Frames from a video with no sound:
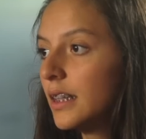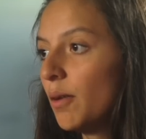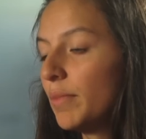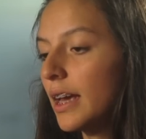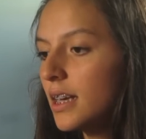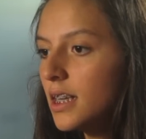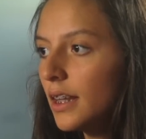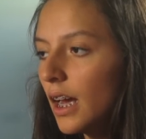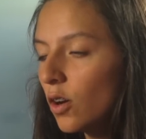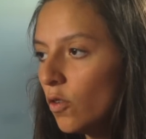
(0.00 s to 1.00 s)
También que se
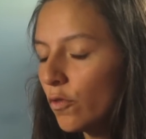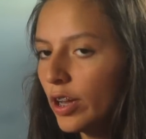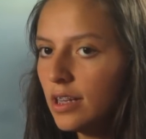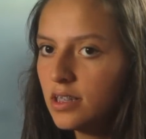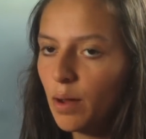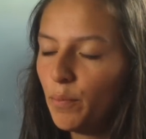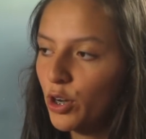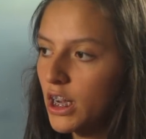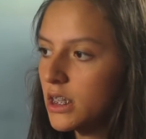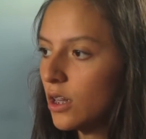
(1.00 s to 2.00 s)
tengan confianza,
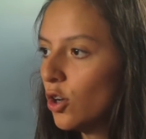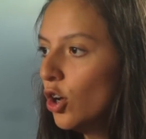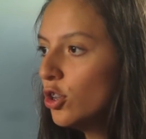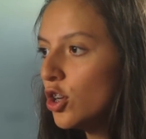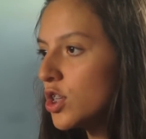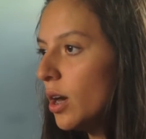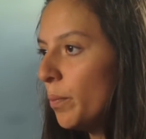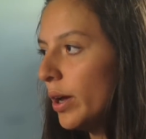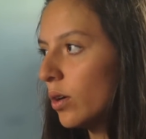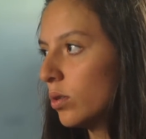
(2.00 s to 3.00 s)
porque si no, no se le
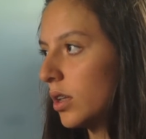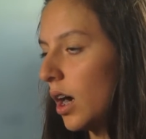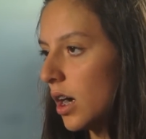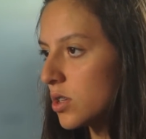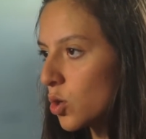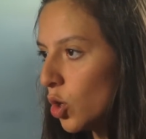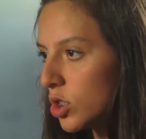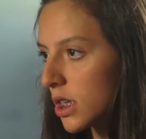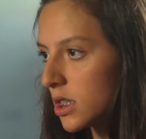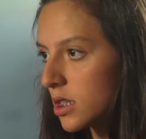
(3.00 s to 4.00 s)
pueden contar las
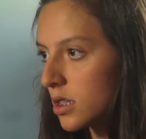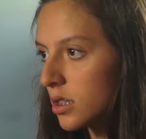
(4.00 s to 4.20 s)
cosas.